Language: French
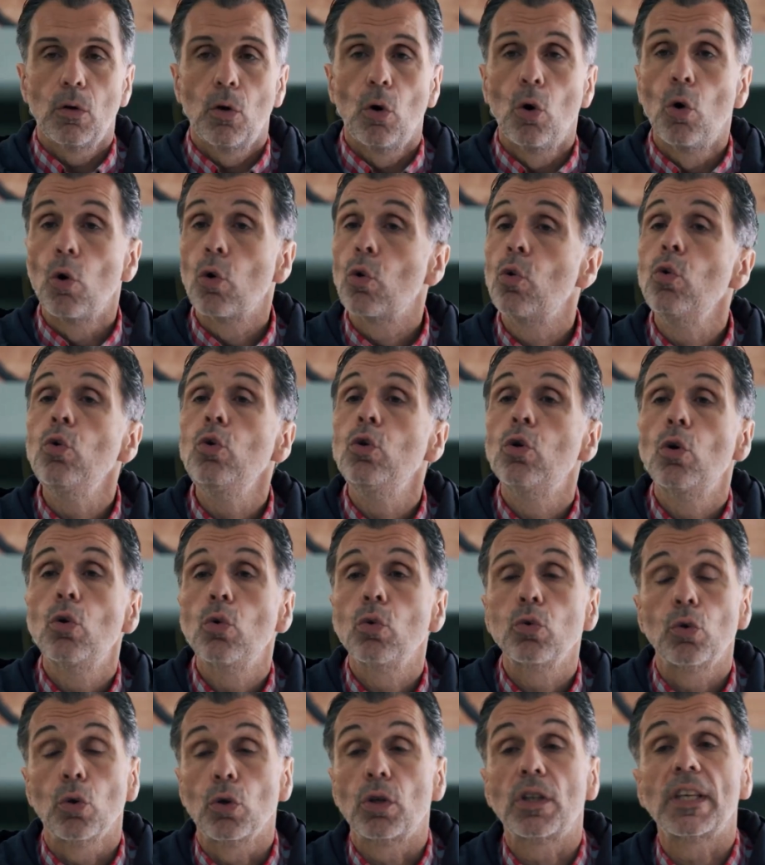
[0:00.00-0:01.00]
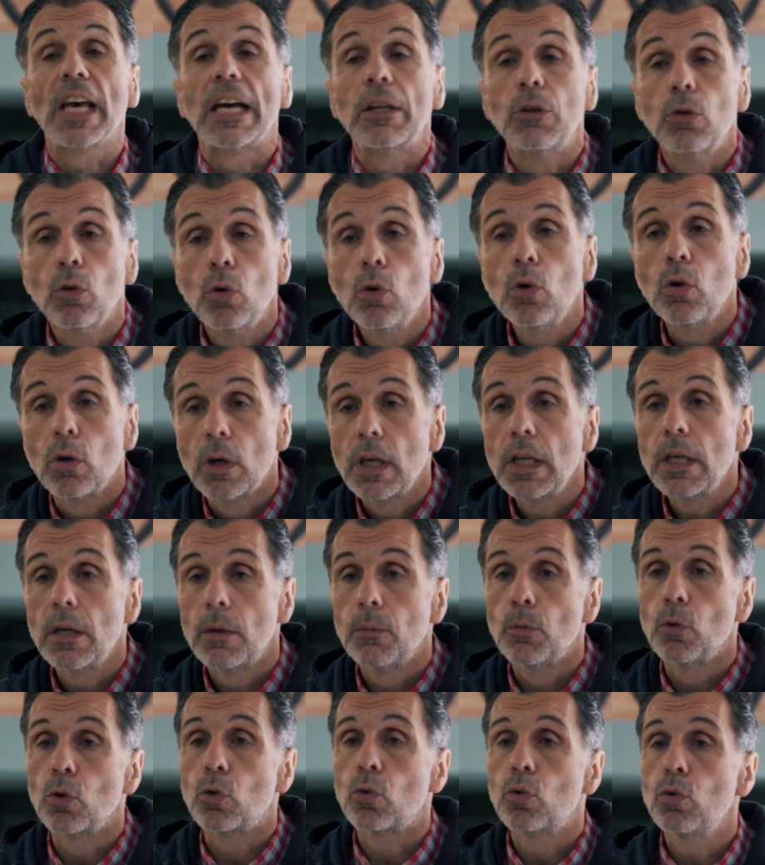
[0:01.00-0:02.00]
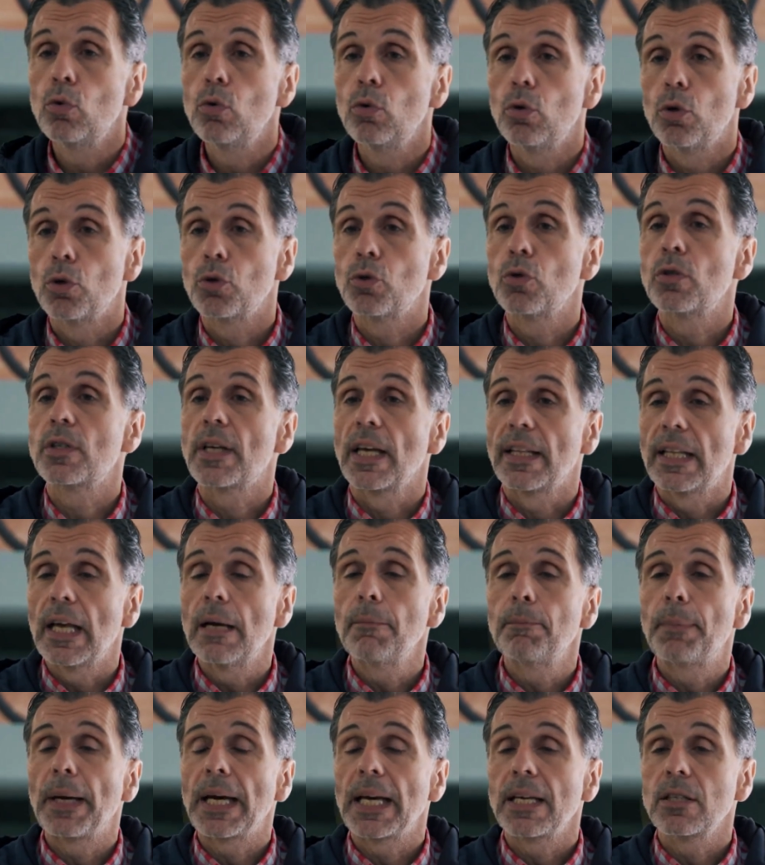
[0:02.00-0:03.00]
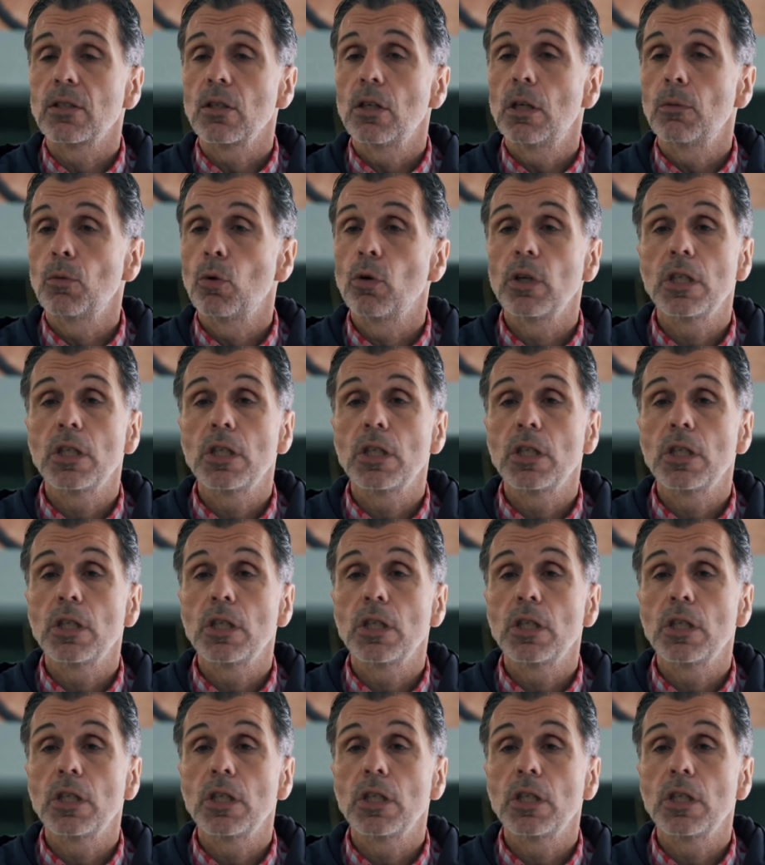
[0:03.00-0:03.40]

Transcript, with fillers: On roule le long de canaux, hein, beaucoup, euh, jusqu'à Dame par exemple, on